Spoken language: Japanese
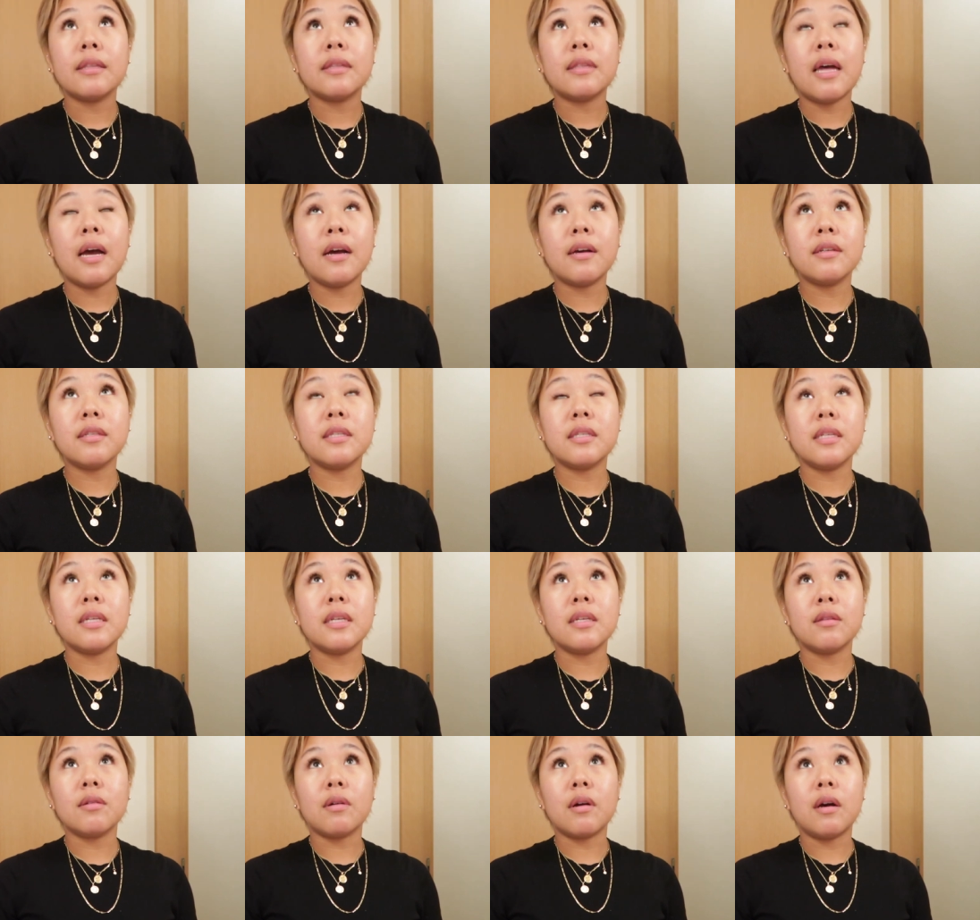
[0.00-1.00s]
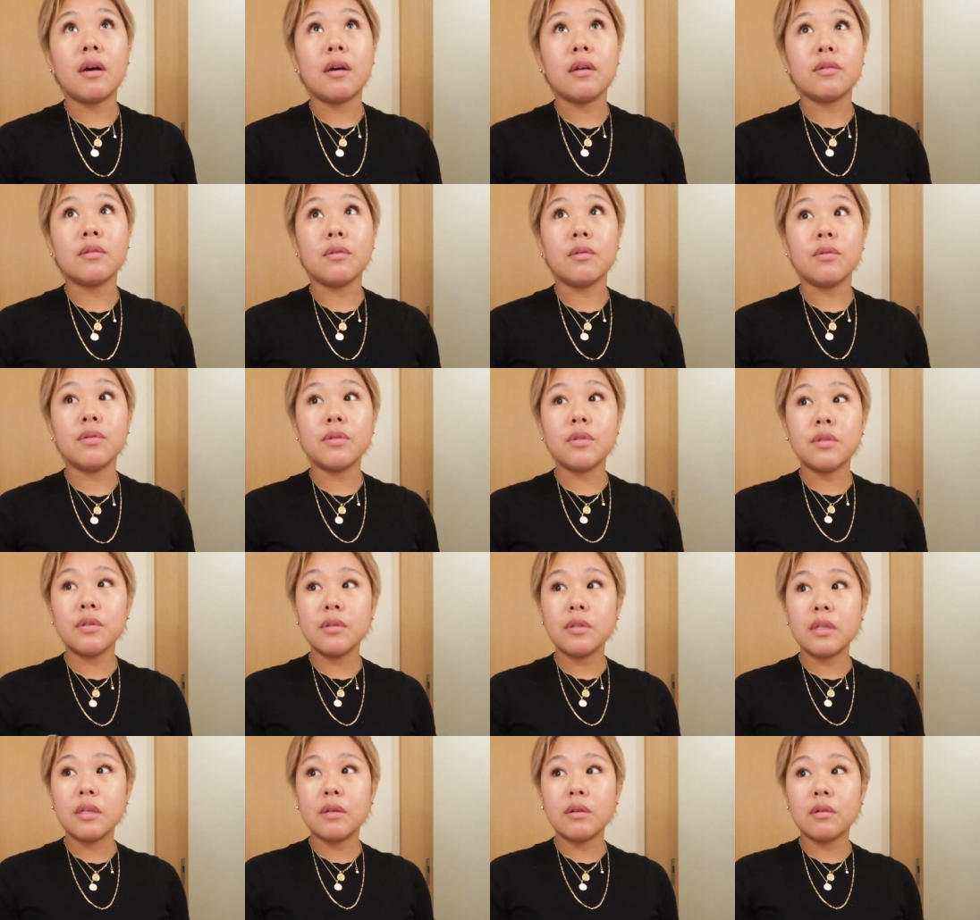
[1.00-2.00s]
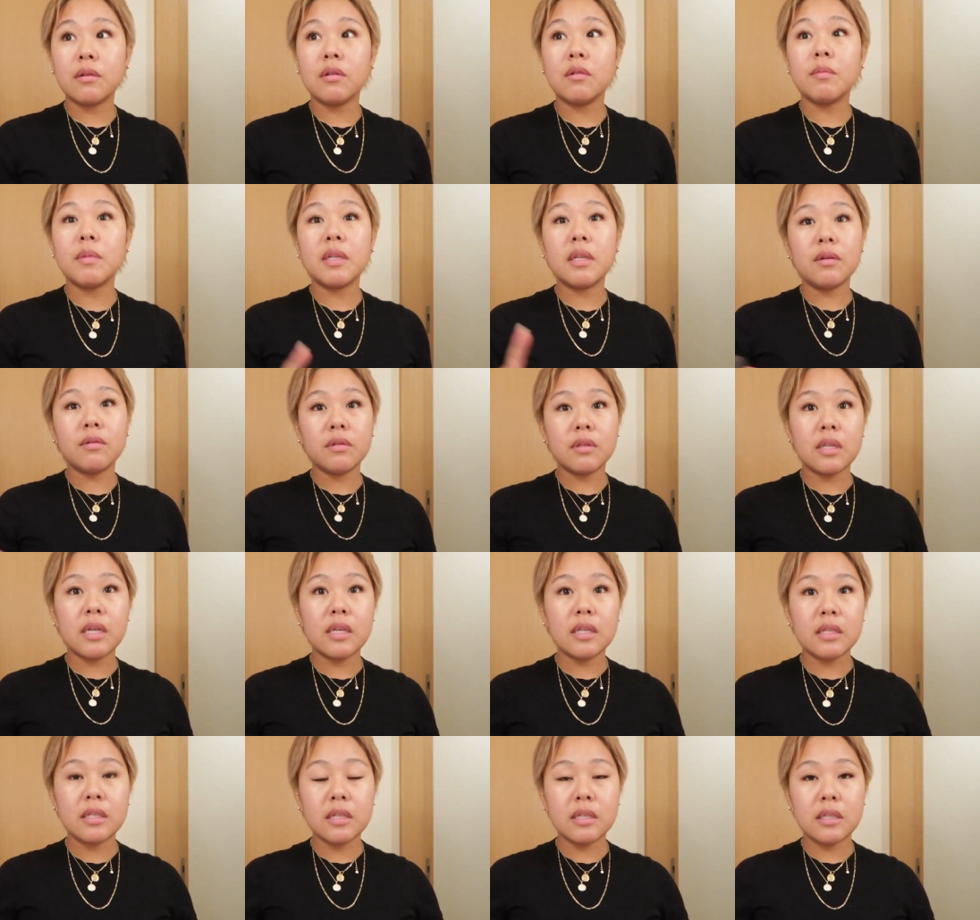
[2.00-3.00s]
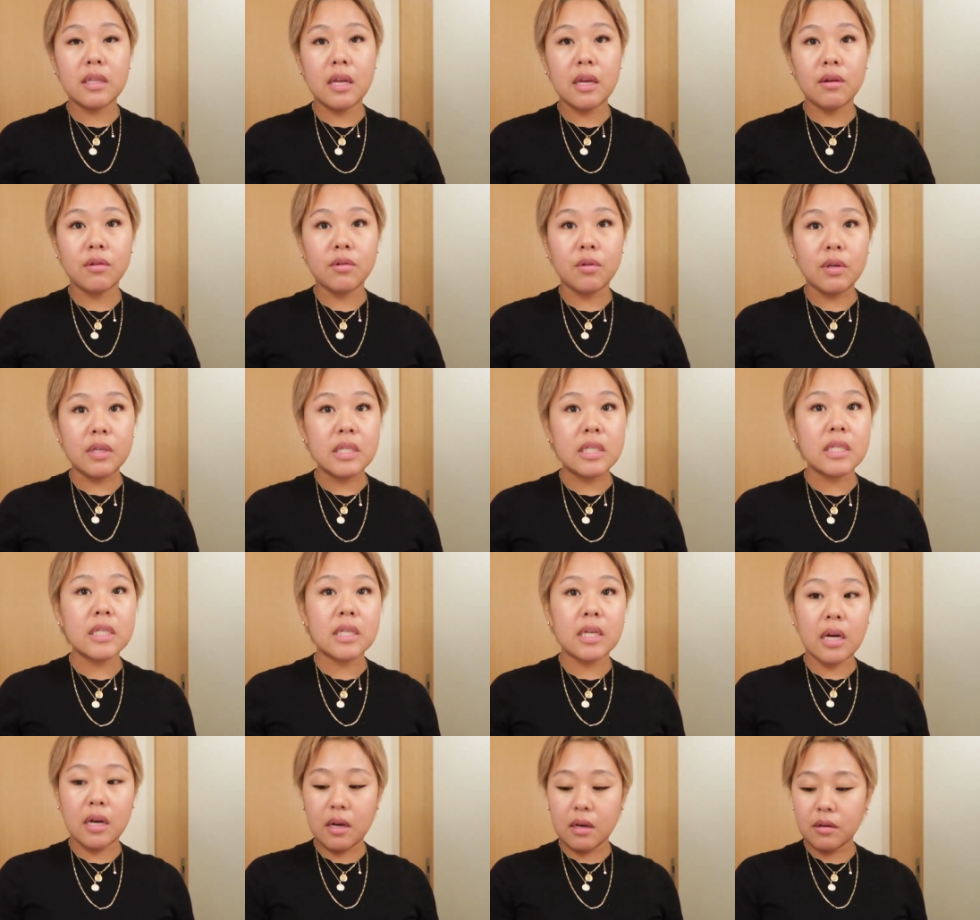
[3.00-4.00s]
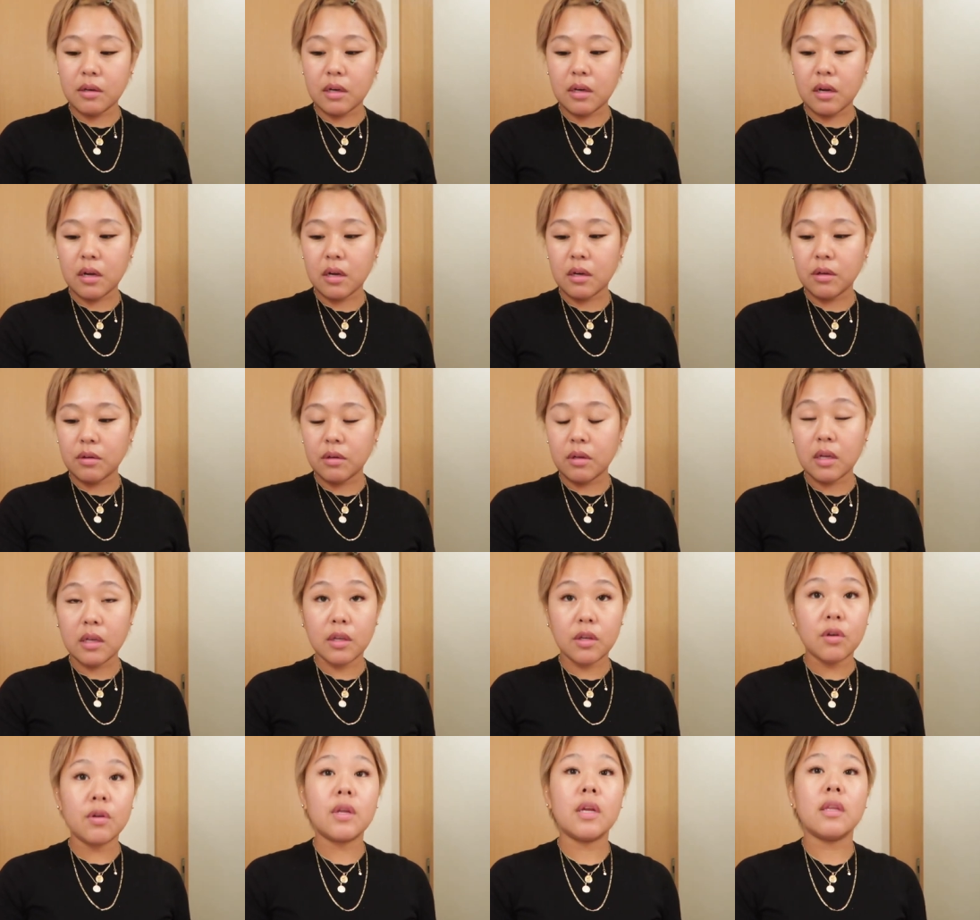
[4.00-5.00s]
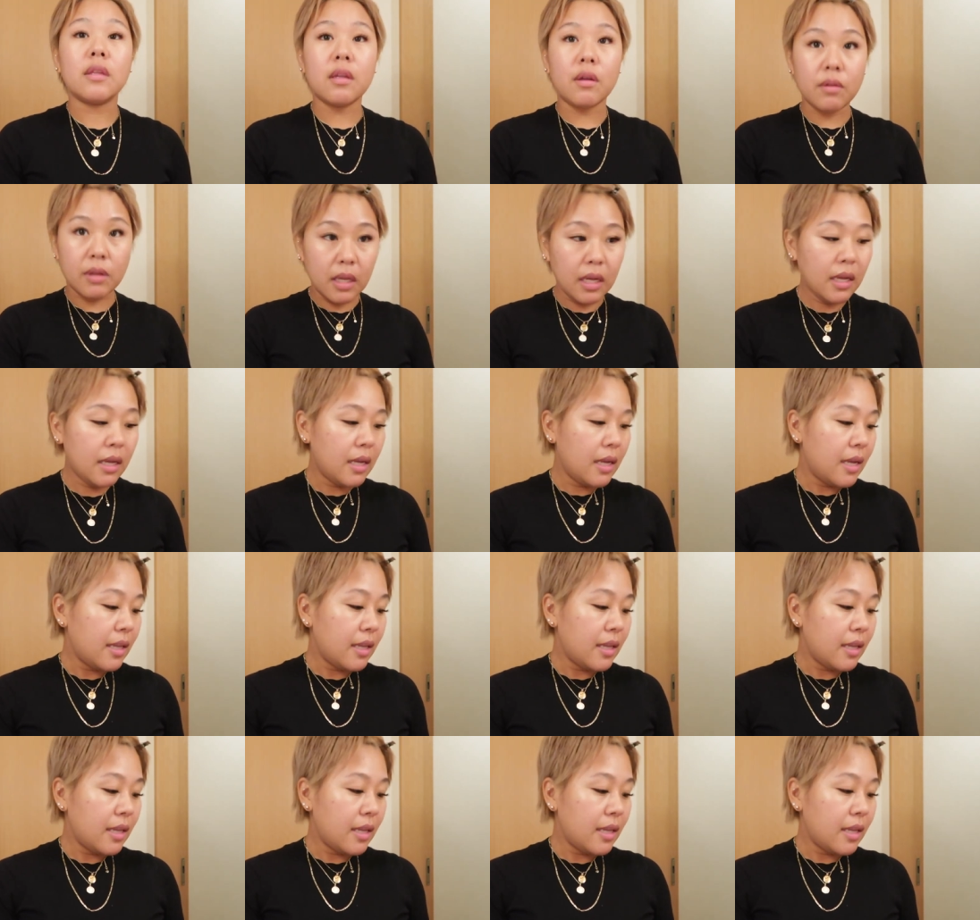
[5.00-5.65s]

タクシーとかその普通に車で運転していくと1時間半ぐらいかかるような距離だったのね